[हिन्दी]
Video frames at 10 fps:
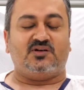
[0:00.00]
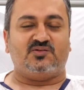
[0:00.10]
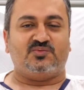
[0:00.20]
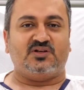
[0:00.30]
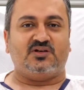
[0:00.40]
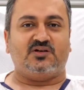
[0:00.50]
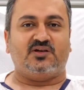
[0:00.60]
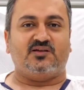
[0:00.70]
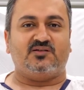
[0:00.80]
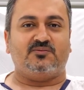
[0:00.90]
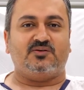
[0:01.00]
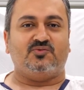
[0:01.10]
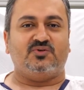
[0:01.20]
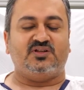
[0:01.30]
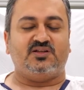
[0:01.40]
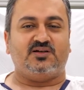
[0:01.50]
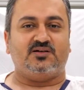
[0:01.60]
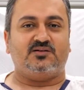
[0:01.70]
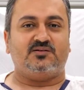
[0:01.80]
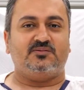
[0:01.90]
हस्बैंड का केस भी उन्होंने ही
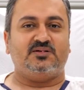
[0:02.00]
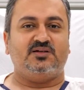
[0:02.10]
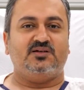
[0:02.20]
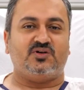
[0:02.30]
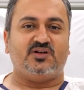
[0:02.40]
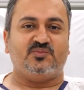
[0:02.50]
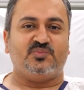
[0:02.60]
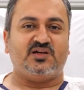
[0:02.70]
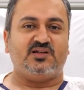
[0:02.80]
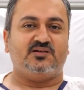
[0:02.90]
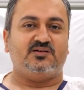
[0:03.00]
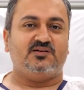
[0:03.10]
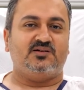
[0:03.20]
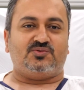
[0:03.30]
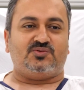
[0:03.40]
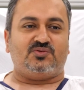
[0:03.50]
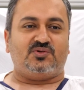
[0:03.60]
देखा था अभी थोड़ा टाइम पहले तो